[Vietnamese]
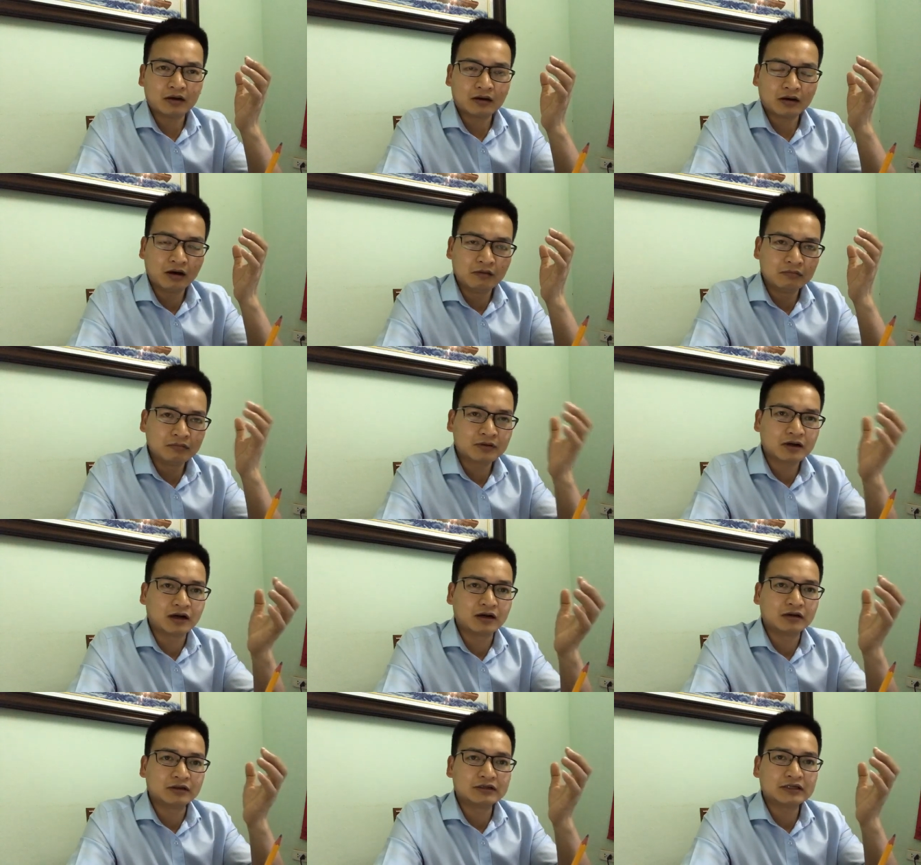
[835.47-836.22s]

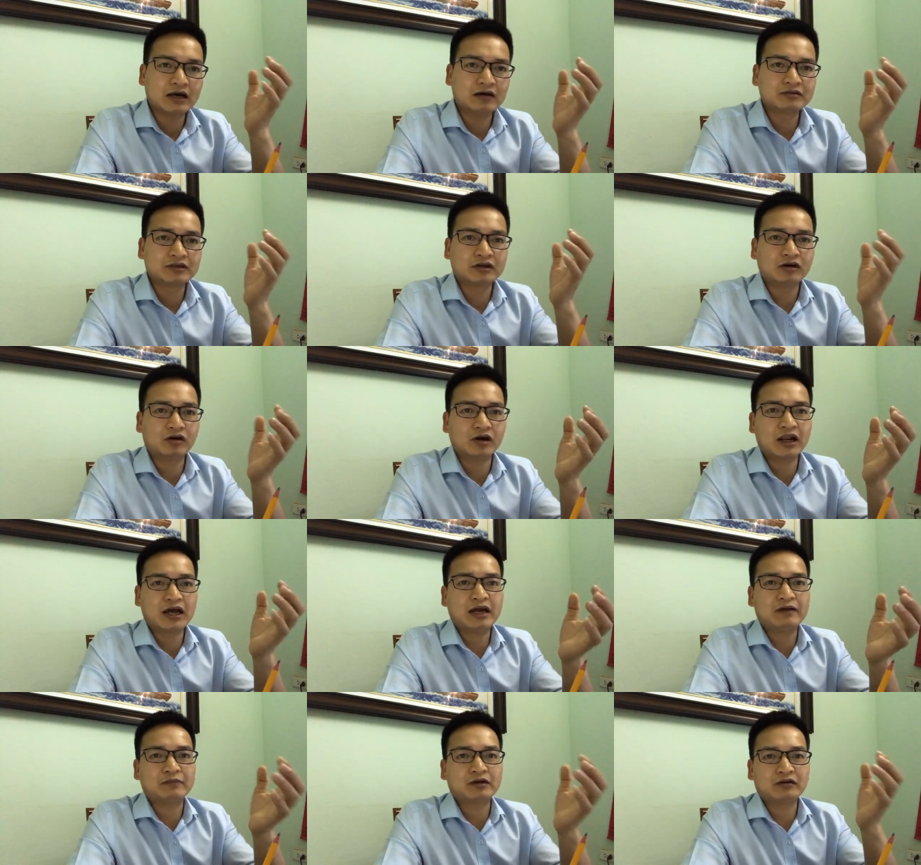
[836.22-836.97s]
không cần giao dịch
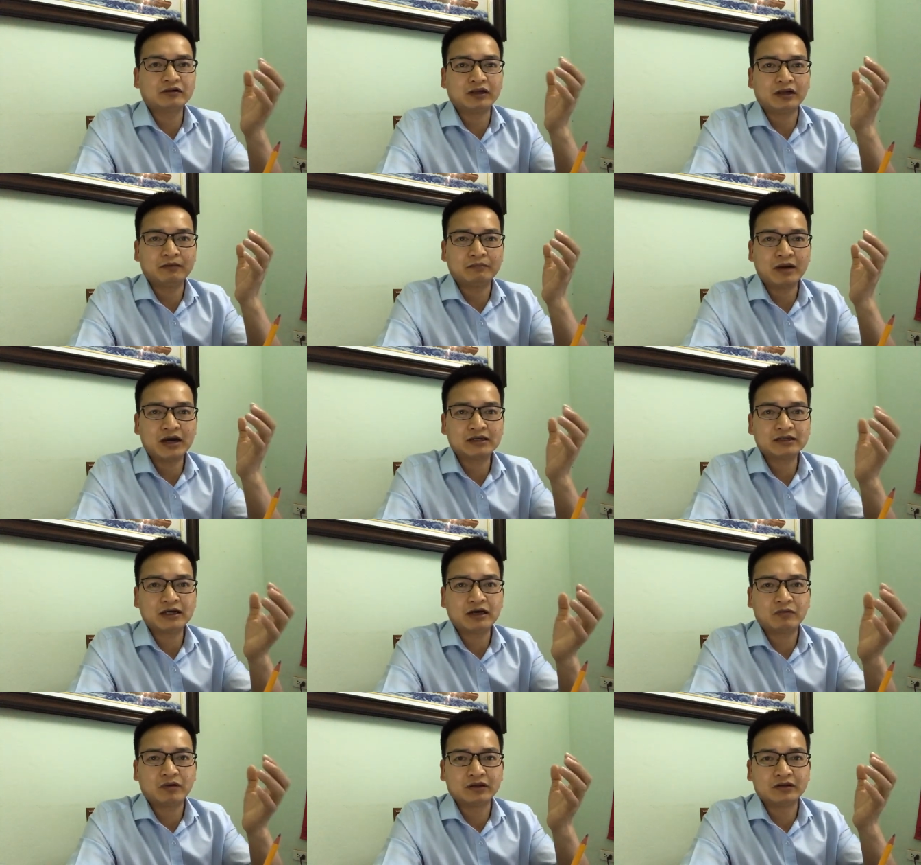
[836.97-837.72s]
online mà có thể nó
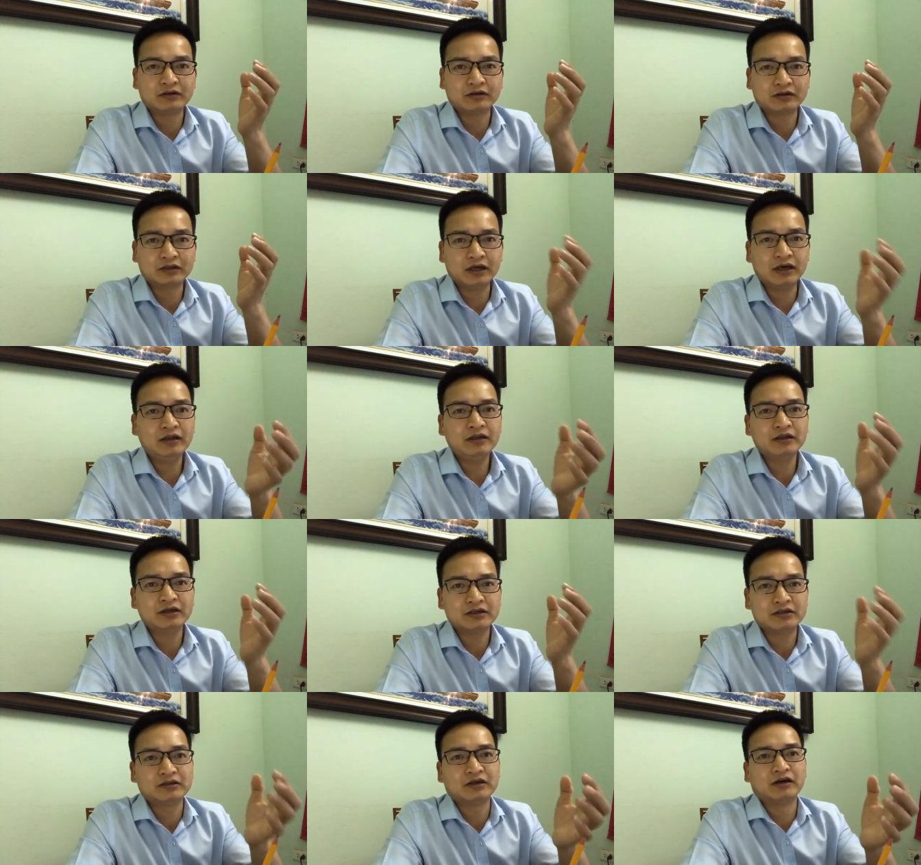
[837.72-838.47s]
mang ra ngoài thực tiễn
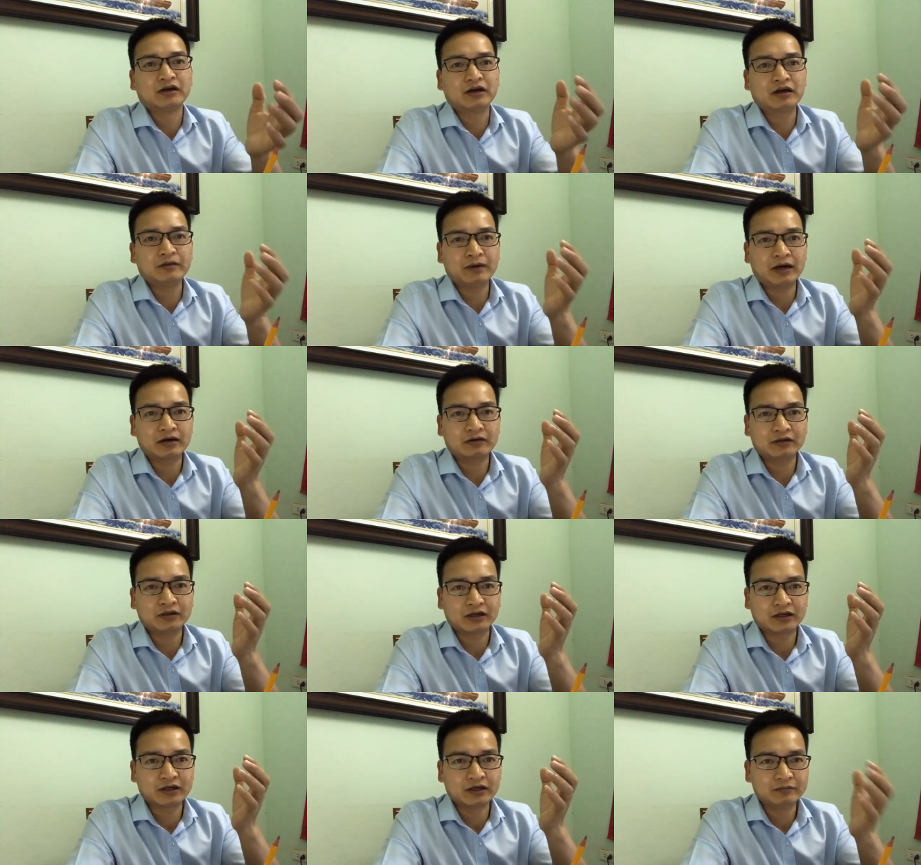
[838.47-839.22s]
thị trường các bạn
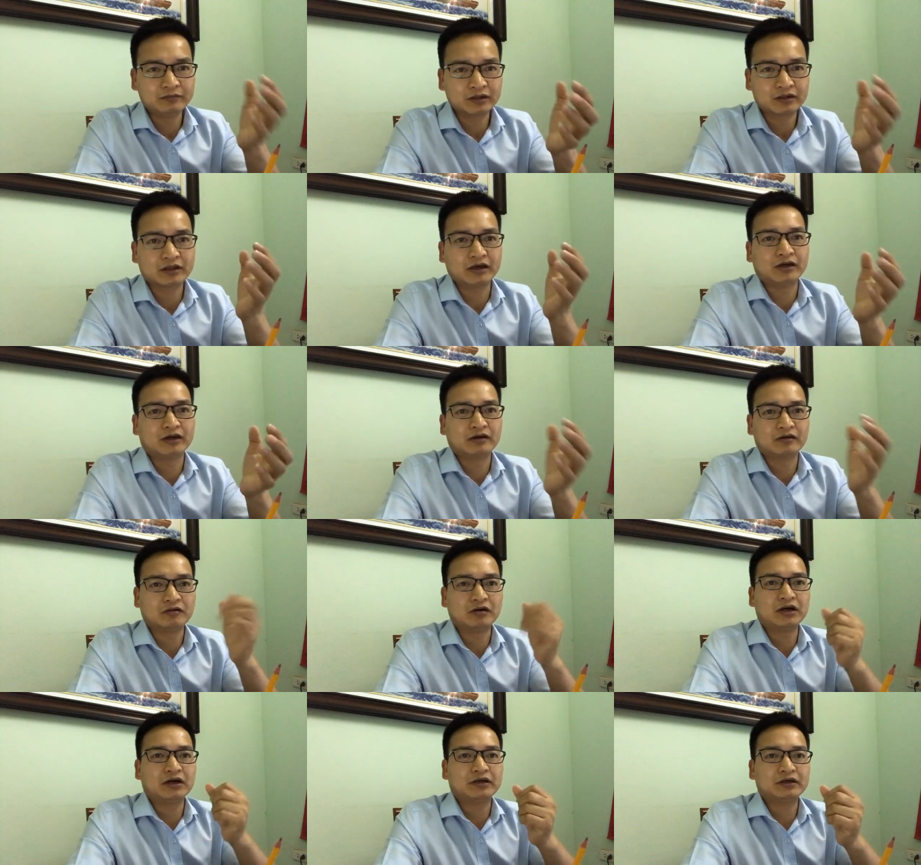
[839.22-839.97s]
có thể kiếm được tiền ở
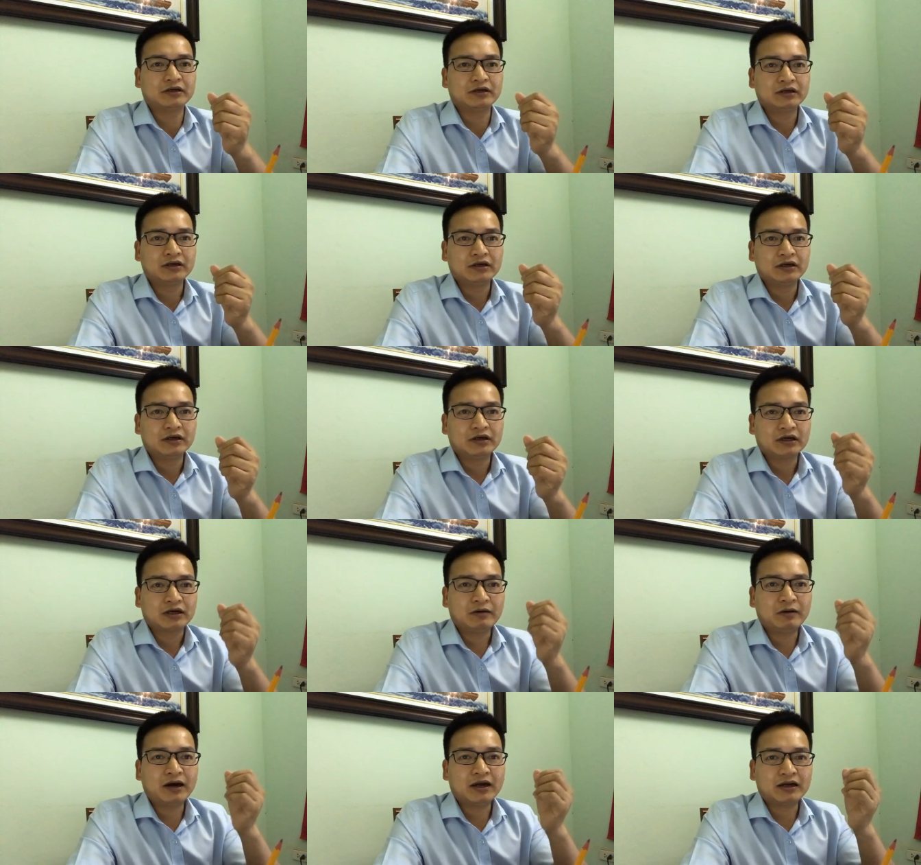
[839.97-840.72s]
ngoài
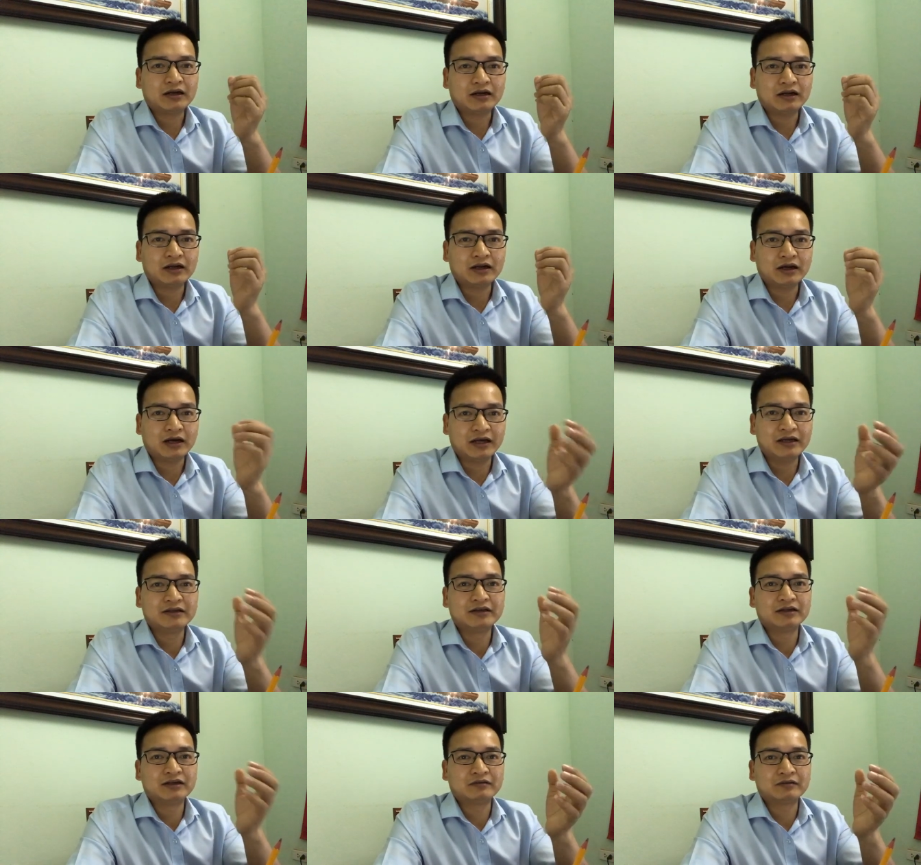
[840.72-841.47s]
các bạn
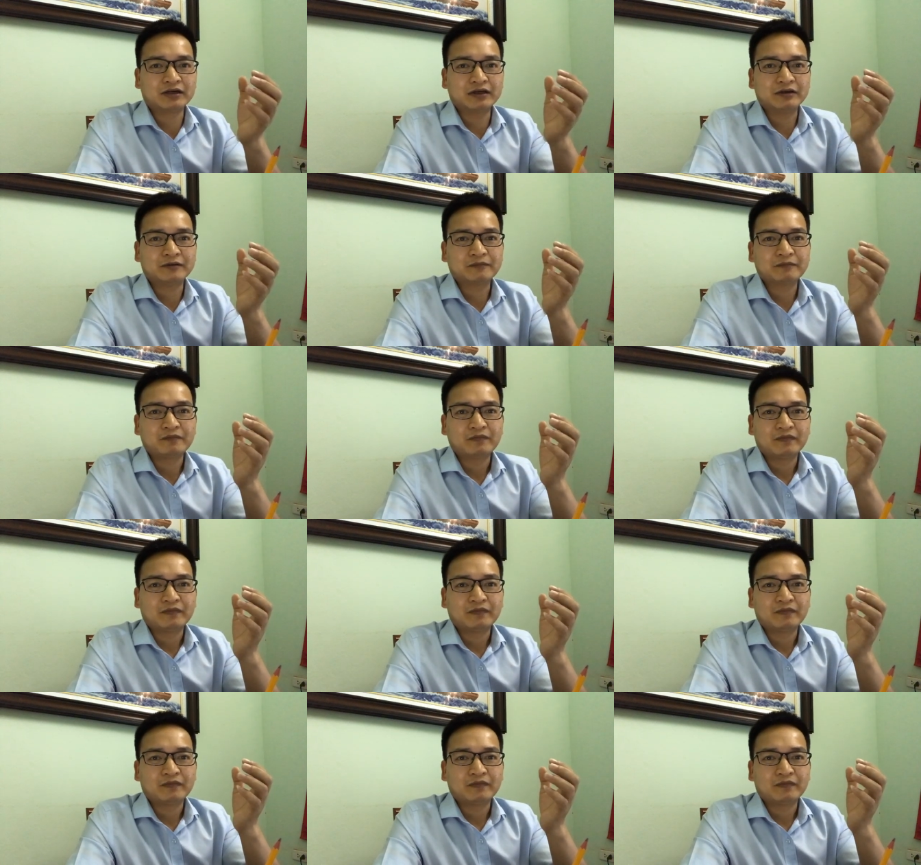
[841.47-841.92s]
hãy nhớ điều này